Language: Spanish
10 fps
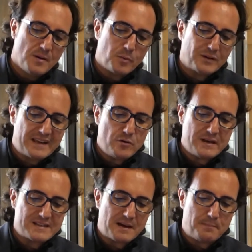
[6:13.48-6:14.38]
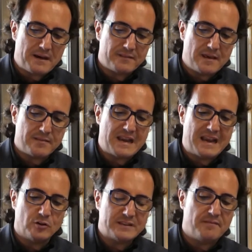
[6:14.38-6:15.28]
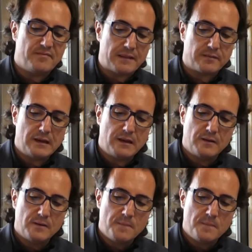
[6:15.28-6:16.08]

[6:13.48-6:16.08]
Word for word: ¿Por qué no eres capaz de hacer algo tan fácil?